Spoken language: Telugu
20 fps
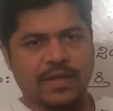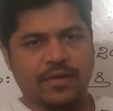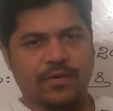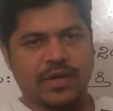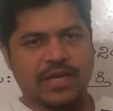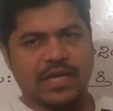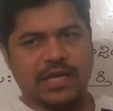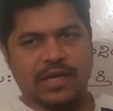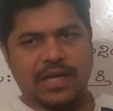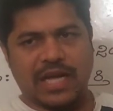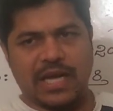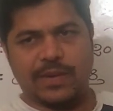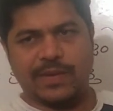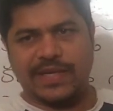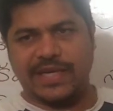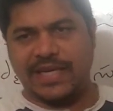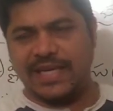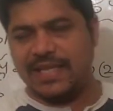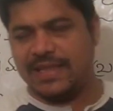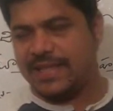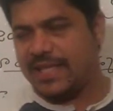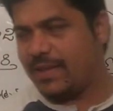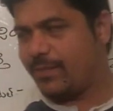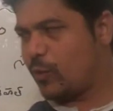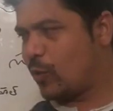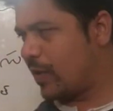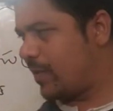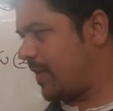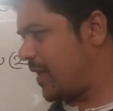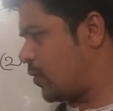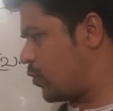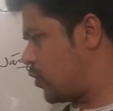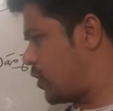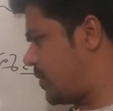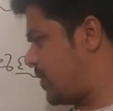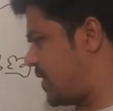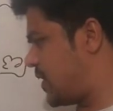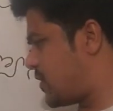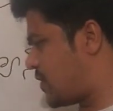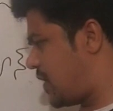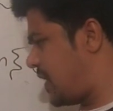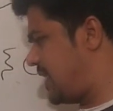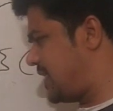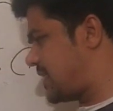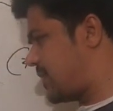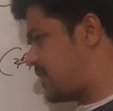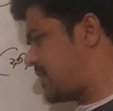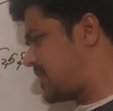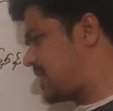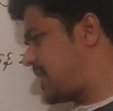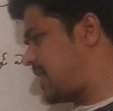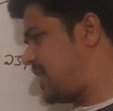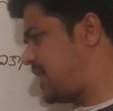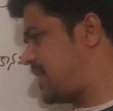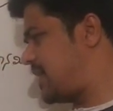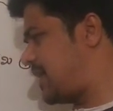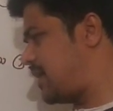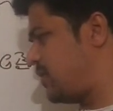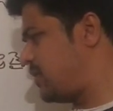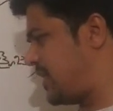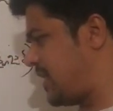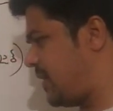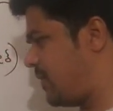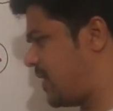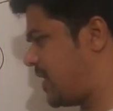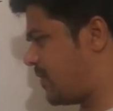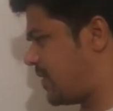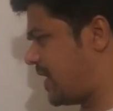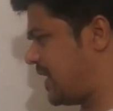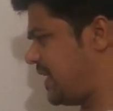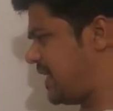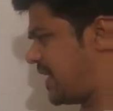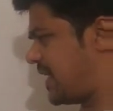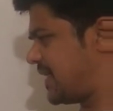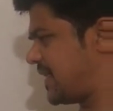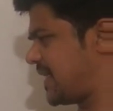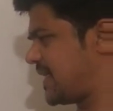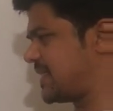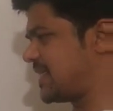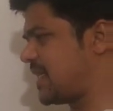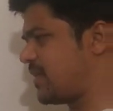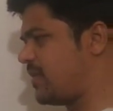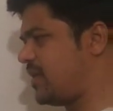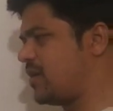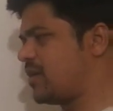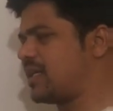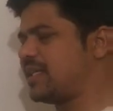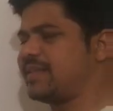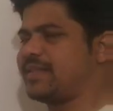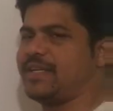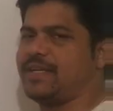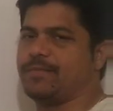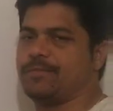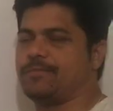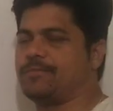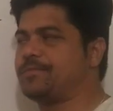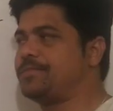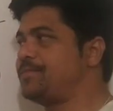ఓకేనా కాబట్టి థీమ్ కూడా మనం గుర్తుపెట్టుకోవాలి ఈ సంవత్సరానికి గాను థీమ్ అనమాట ఈ ఆర్థిక సర్వే యొక్క థీమ్